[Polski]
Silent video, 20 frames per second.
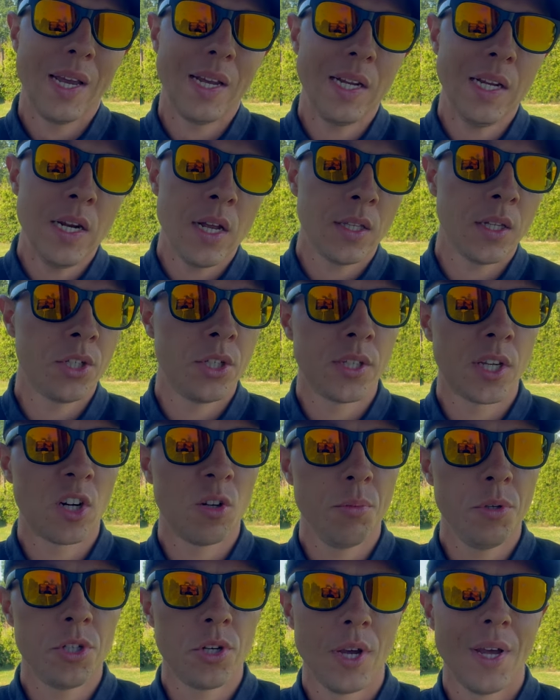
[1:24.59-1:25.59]
Ile da Ci
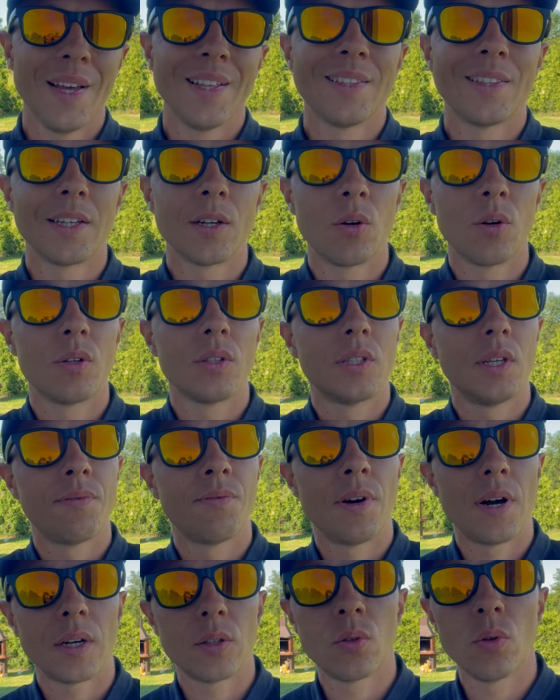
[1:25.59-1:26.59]
zarobić? Tego de
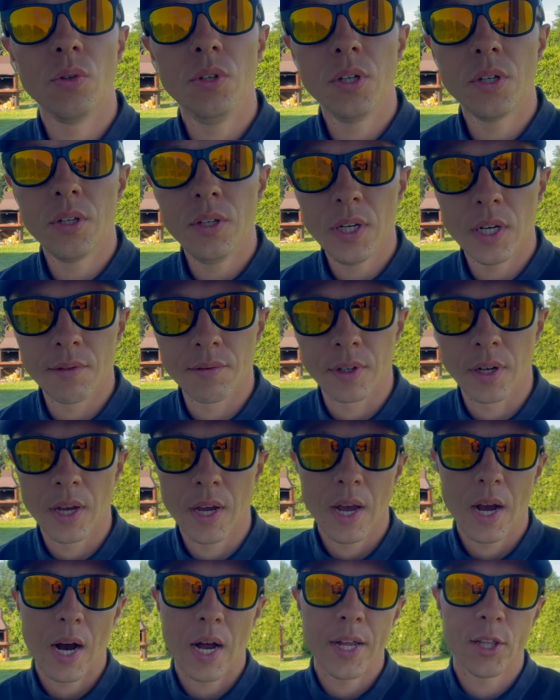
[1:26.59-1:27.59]
facto nikt nie wie,
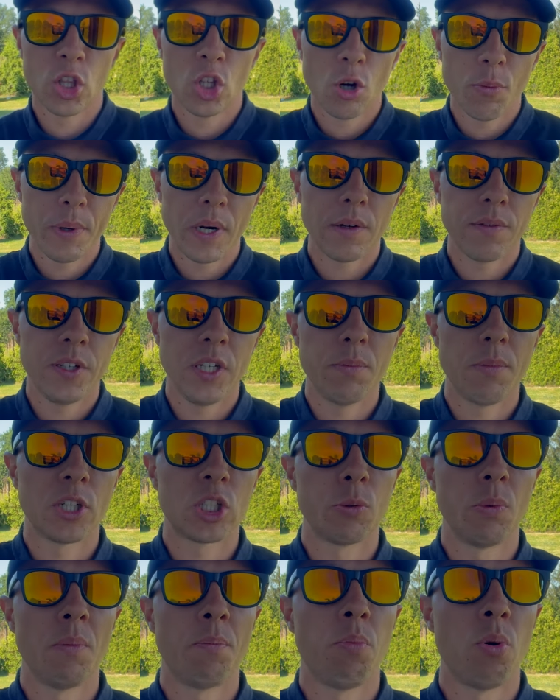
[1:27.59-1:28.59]
ale dobra firma
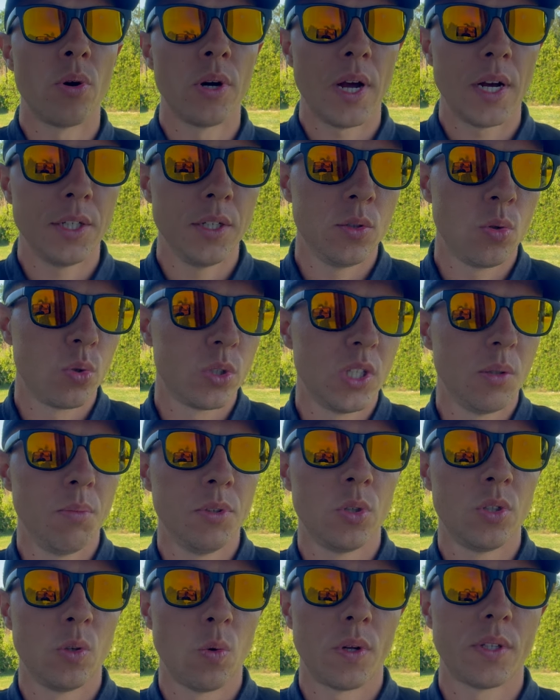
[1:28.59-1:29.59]
sobie poradzi z różnymi
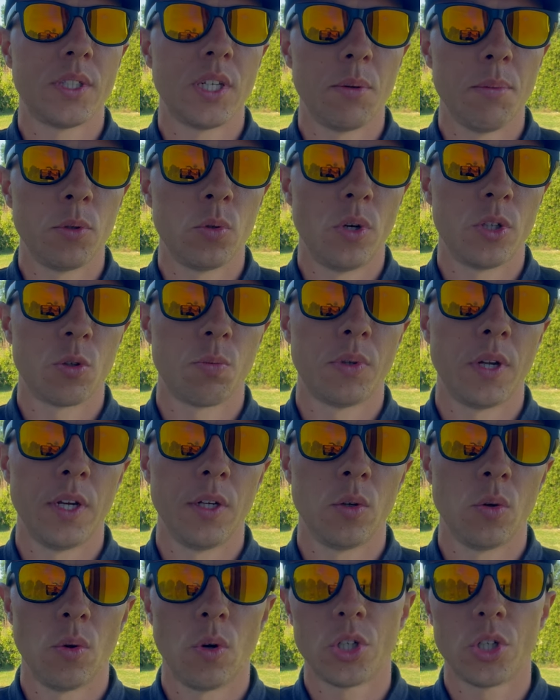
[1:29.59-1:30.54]
sytuacjami, które są na rynku.